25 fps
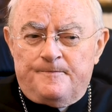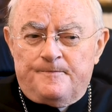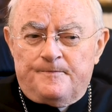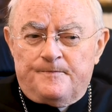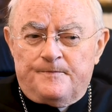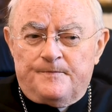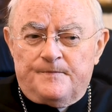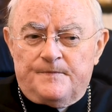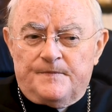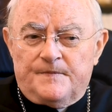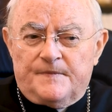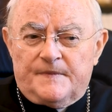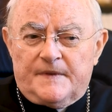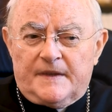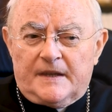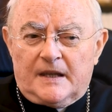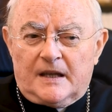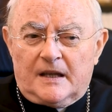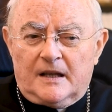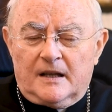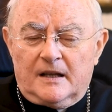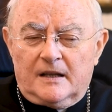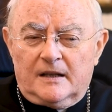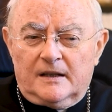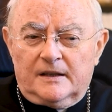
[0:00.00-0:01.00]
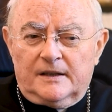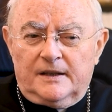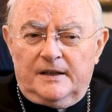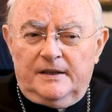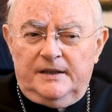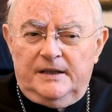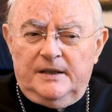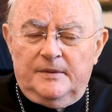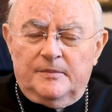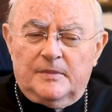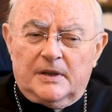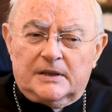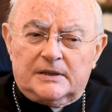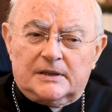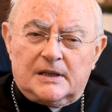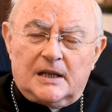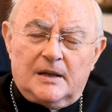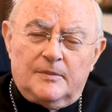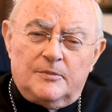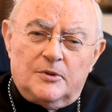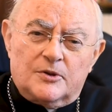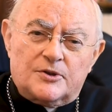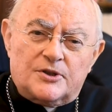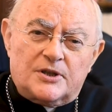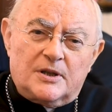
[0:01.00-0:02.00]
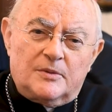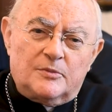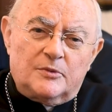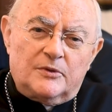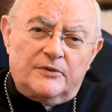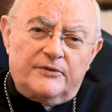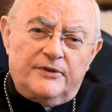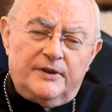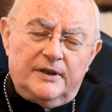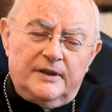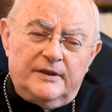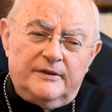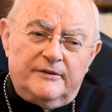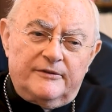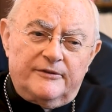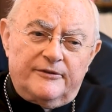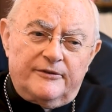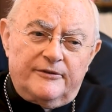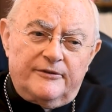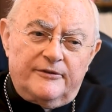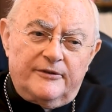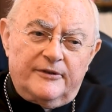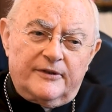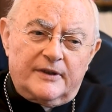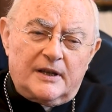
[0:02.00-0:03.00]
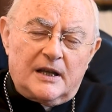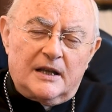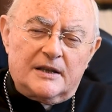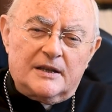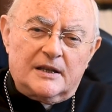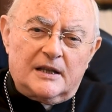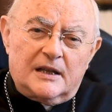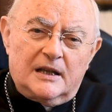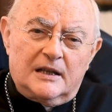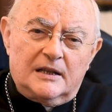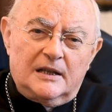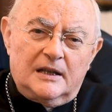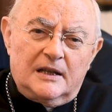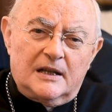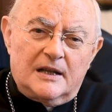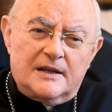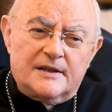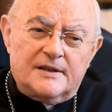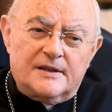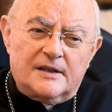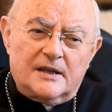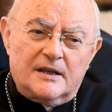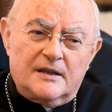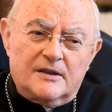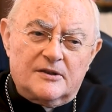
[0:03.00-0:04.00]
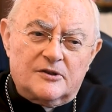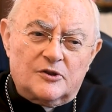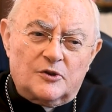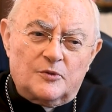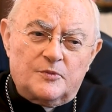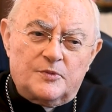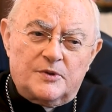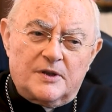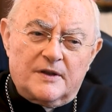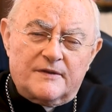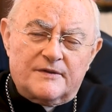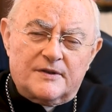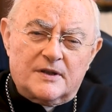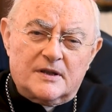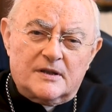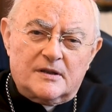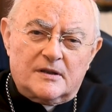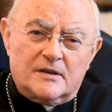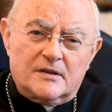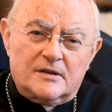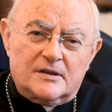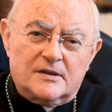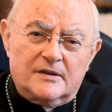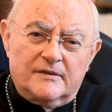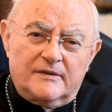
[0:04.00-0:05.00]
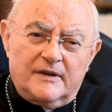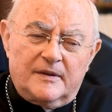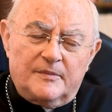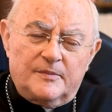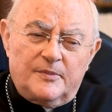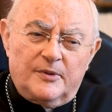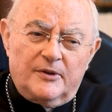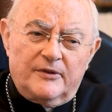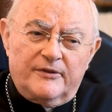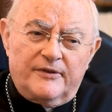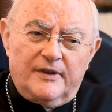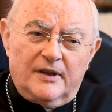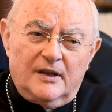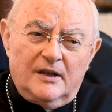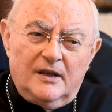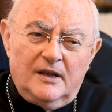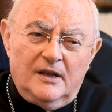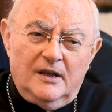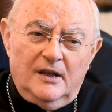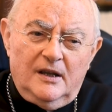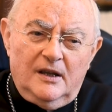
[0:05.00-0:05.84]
Mm, gdy Matka Boża mówi w Kanie Galilejskiej, zróbcie wszystko, co Wam powie,